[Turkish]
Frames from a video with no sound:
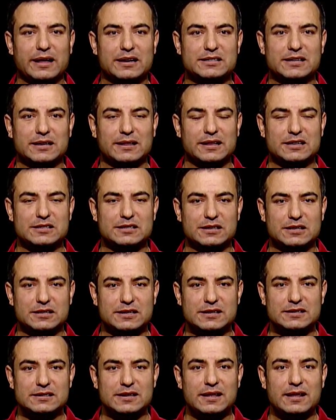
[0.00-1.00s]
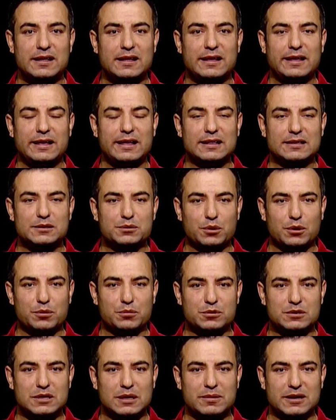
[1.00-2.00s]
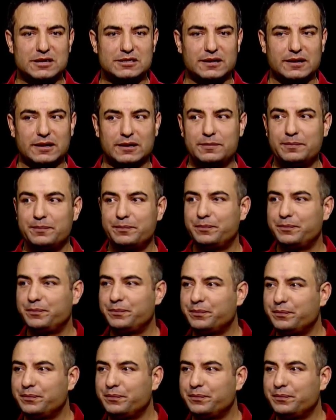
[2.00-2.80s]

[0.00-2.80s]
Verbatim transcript: gerçekleştireceğiz. İlk sorumuzla başlayalım.